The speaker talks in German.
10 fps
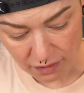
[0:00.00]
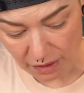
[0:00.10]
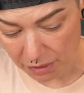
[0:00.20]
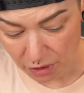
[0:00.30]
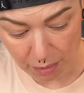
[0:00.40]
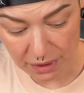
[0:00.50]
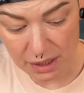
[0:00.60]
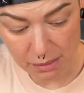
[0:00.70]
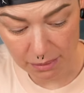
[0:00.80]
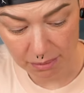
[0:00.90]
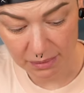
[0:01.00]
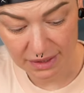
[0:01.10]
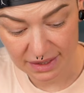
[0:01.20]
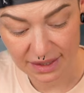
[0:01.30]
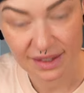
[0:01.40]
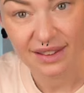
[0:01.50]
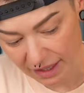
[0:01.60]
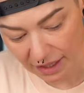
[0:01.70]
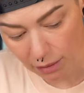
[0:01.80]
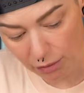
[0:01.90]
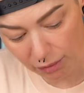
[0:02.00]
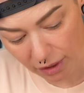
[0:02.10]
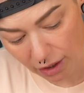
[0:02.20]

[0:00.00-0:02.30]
das habe ich noch bei niemandem gesehen. Kerne müssen wir